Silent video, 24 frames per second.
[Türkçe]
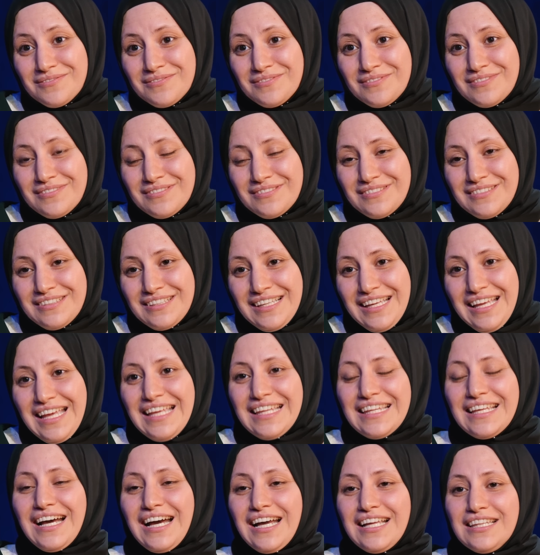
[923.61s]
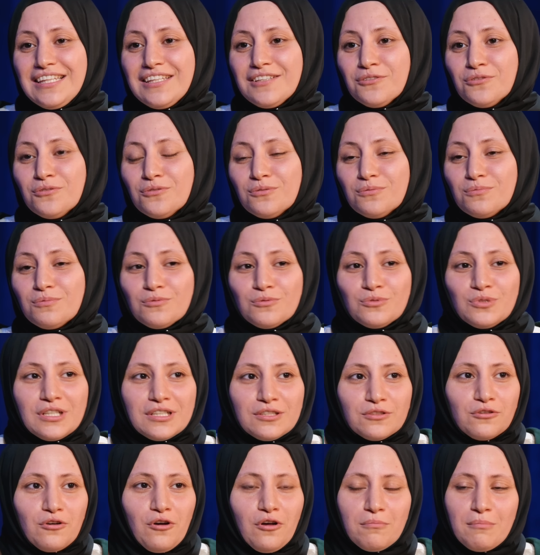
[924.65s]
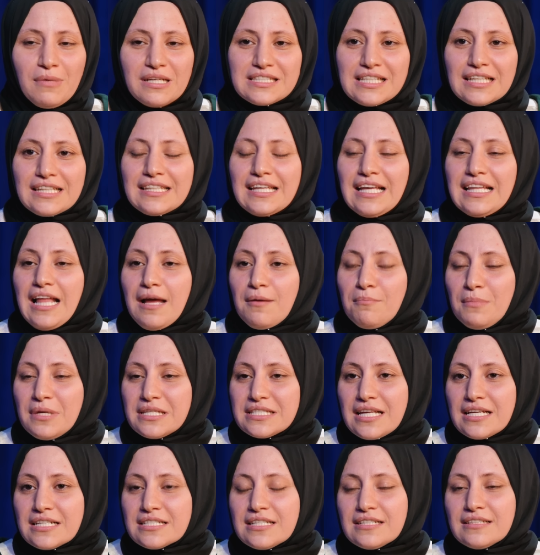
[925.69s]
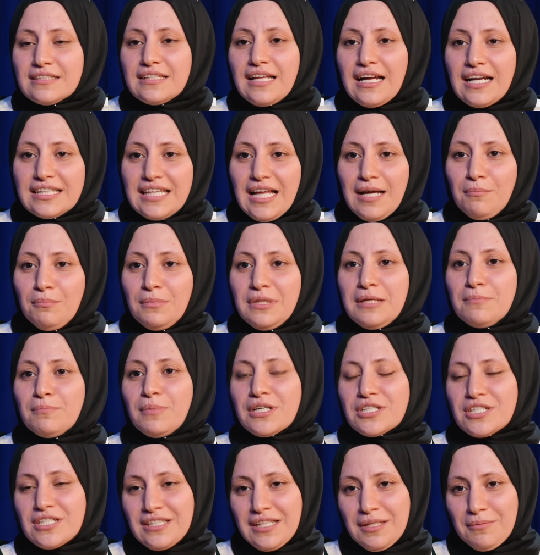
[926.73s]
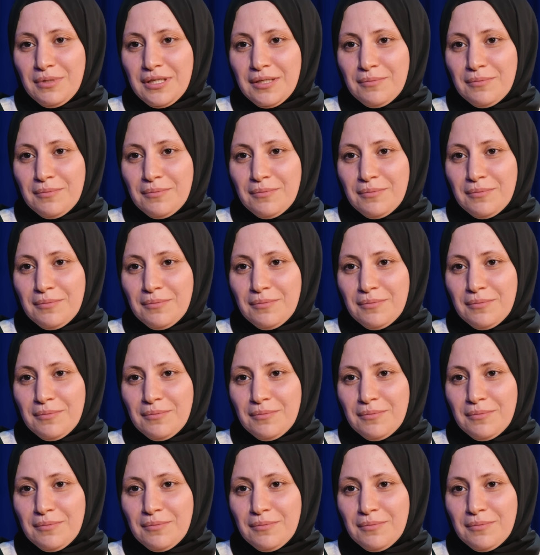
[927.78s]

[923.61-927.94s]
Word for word: Ah, yani uyanık olmazsak gelen mesajları nereden bilip aşılama